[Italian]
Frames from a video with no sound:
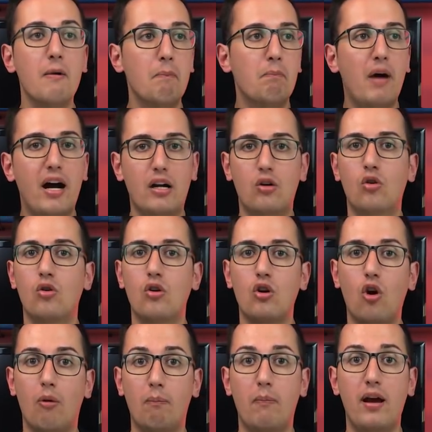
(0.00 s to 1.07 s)
ma non ne
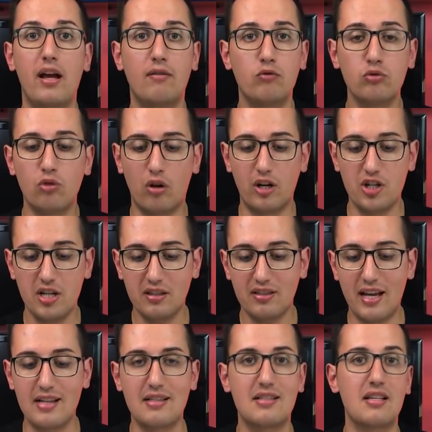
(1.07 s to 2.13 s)
ho mai avuto la
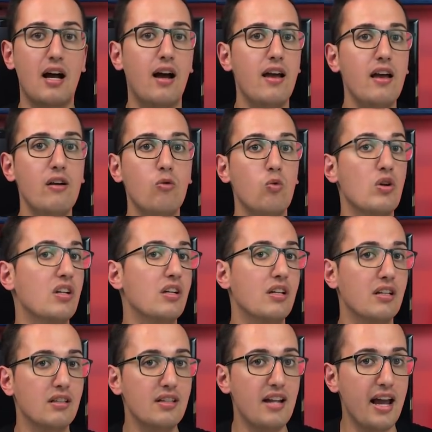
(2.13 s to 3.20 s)
certezza e
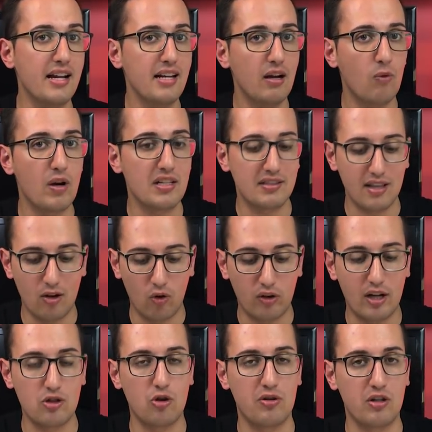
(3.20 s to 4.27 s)
quindi direi che questa è
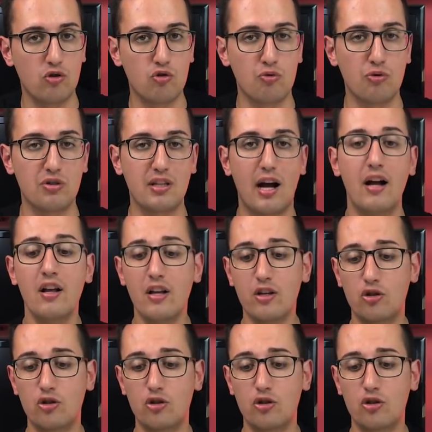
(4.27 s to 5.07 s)
l'occasione giusta.